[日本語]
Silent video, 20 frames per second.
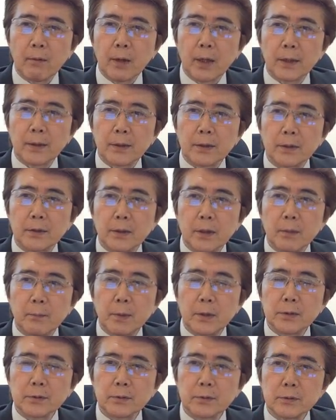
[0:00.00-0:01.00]
分かってき
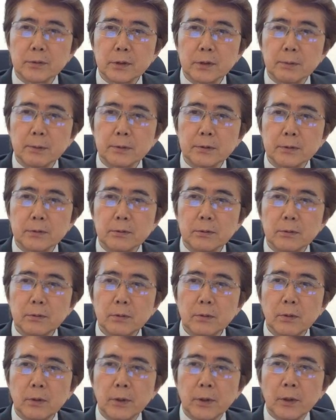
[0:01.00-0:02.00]
て、瞑想すればする
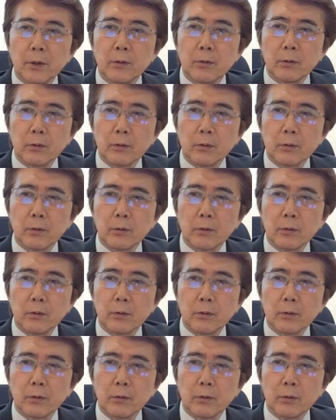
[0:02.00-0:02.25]
ほど